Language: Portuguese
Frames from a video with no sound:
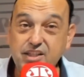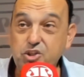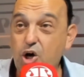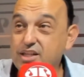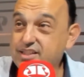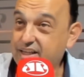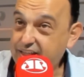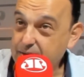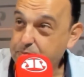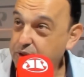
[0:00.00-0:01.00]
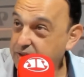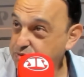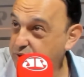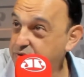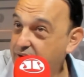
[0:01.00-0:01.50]
Nós aqui
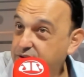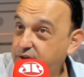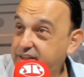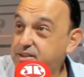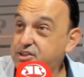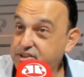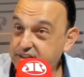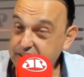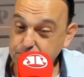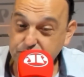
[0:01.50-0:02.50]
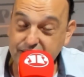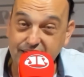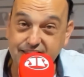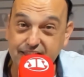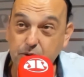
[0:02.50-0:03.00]
apoiamos o Eduardo Leite e dizíamos que
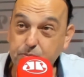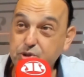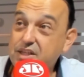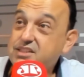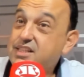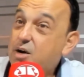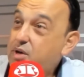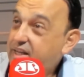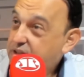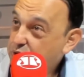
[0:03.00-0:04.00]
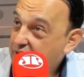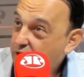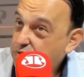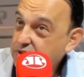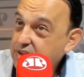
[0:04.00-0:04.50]
ele teria um potencial
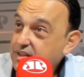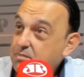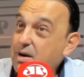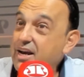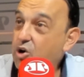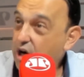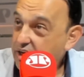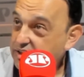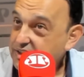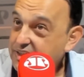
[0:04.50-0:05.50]
eleitoral maior,